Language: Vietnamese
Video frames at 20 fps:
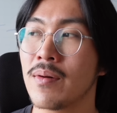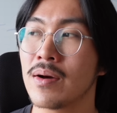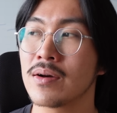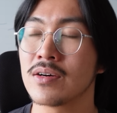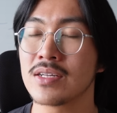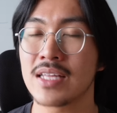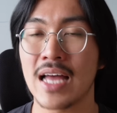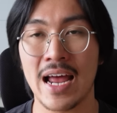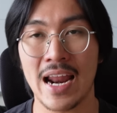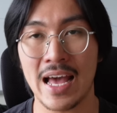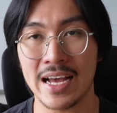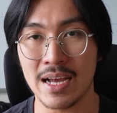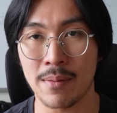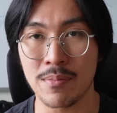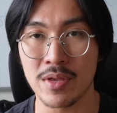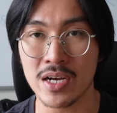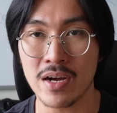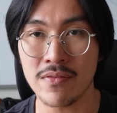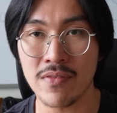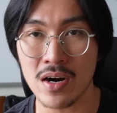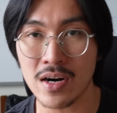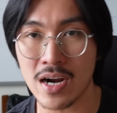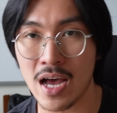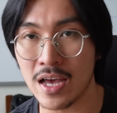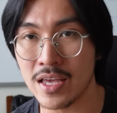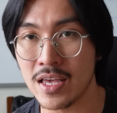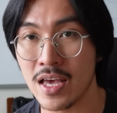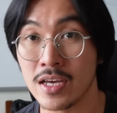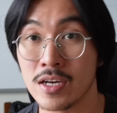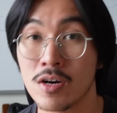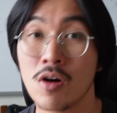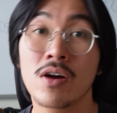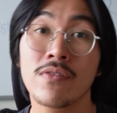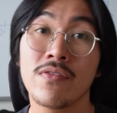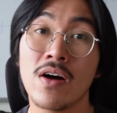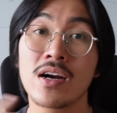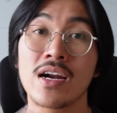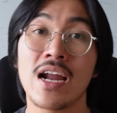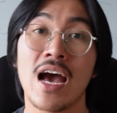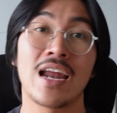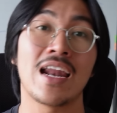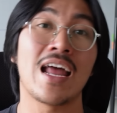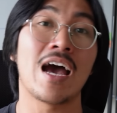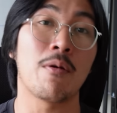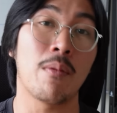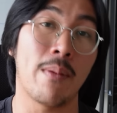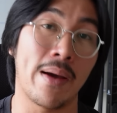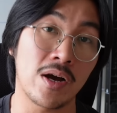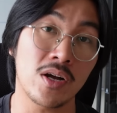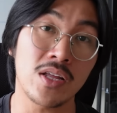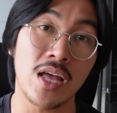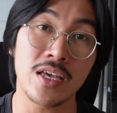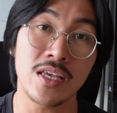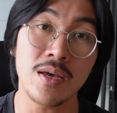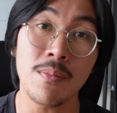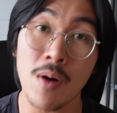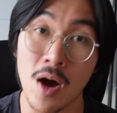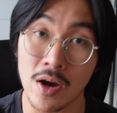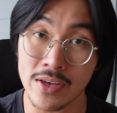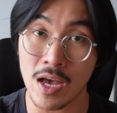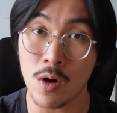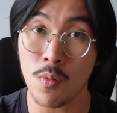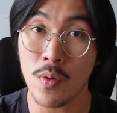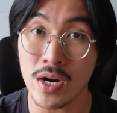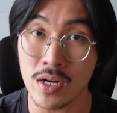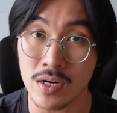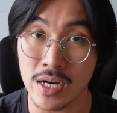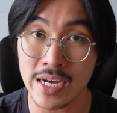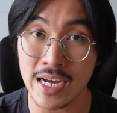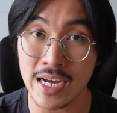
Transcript: người ta đang gặp những cái vấn đề gì, có cái vấn đề nào bạn có thể giúp họ giải quyết được hay